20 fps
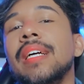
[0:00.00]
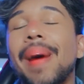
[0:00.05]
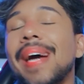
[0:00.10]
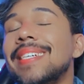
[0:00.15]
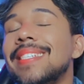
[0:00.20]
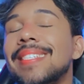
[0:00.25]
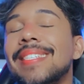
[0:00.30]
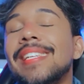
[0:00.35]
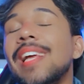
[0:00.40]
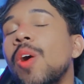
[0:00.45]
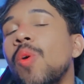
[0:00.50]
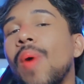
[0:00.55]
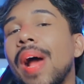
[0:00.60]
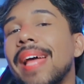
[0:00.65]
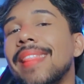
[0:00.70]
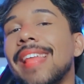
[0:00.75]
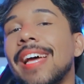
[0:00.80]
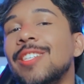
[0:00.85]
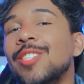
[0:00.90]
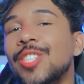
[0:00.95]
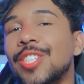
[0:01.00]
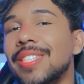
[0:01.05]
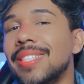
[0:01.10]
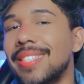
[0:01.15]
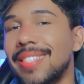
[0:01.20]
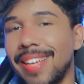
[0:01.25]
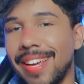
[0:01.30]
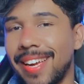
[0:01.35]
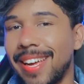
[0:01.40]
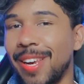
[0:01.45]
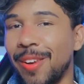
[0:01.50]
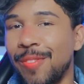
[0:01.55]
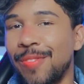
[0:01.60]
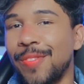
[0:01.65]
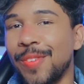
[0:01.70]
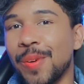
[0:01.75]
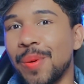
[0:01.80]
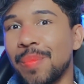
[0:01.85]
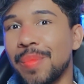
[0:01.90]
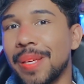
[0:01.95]
mas não é da Disney aquele
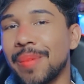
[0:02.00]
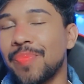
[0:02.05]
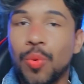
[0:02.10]
filme.